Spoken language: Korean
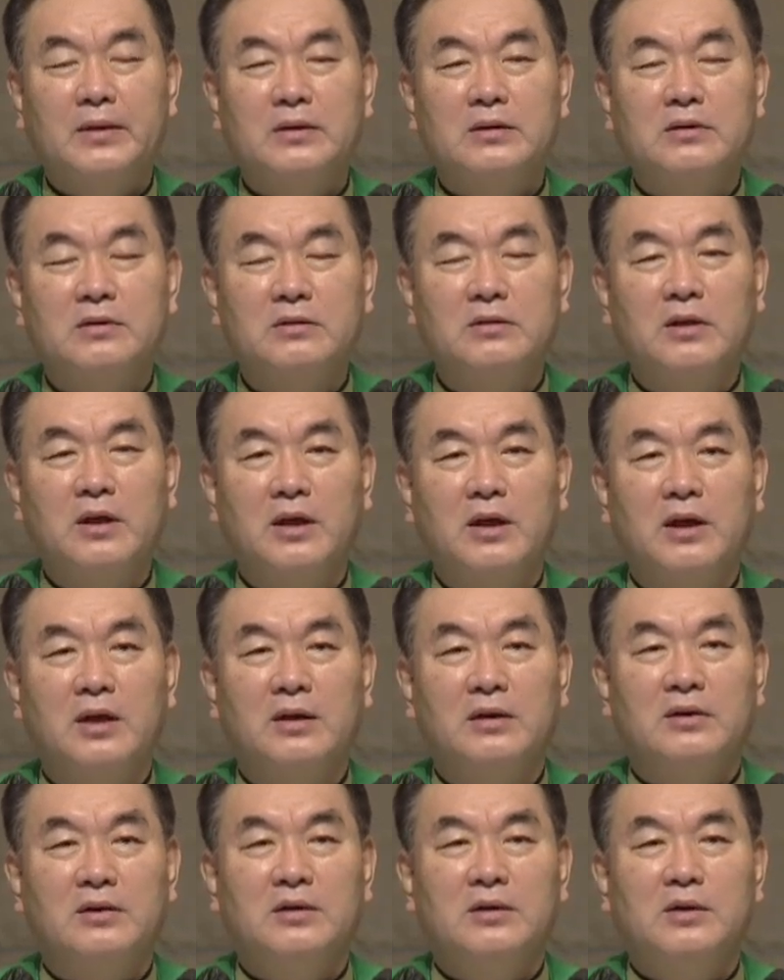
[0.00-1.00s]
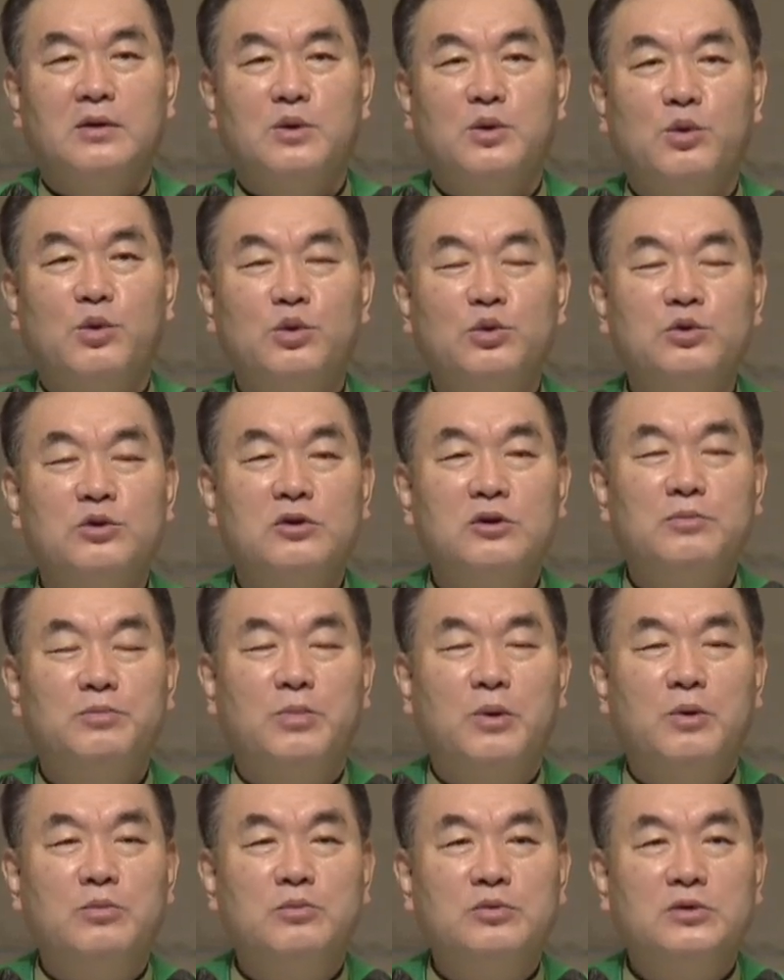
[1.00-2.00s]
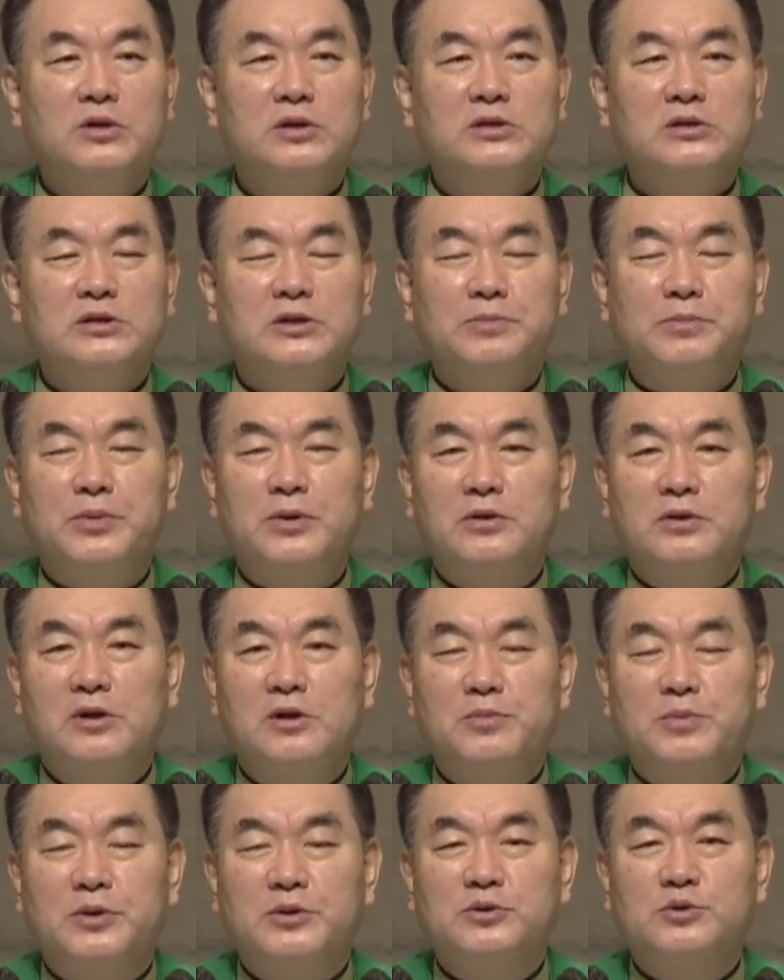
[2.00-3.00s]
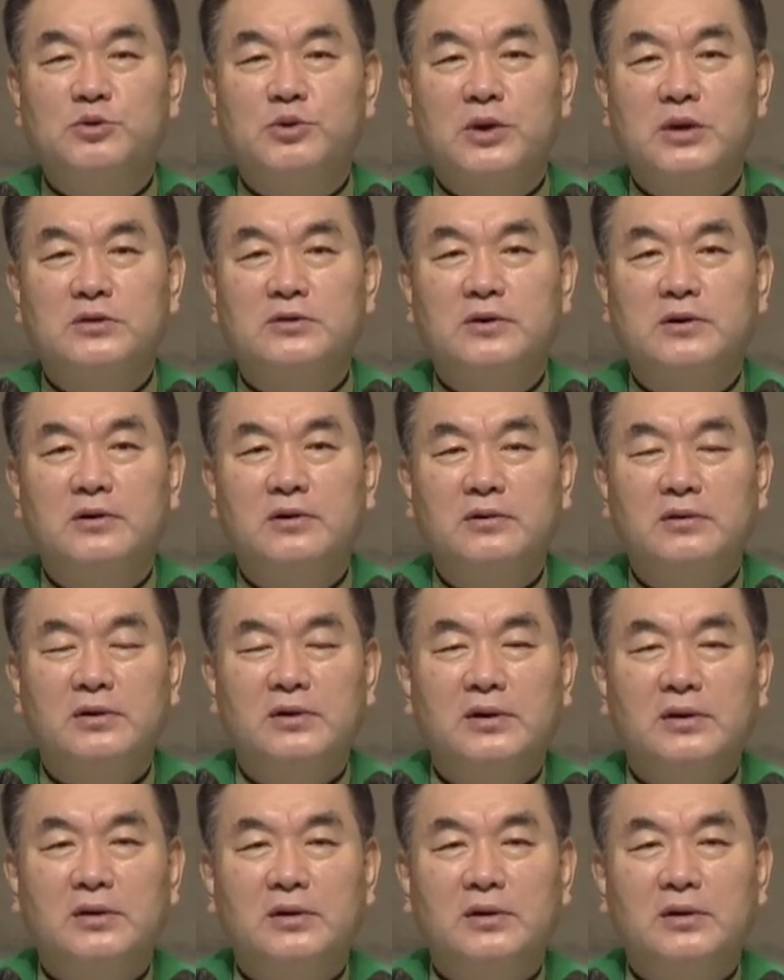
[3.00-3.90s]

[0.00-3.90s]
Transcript: 그런데 오늘 본문인 시편 1편 속에서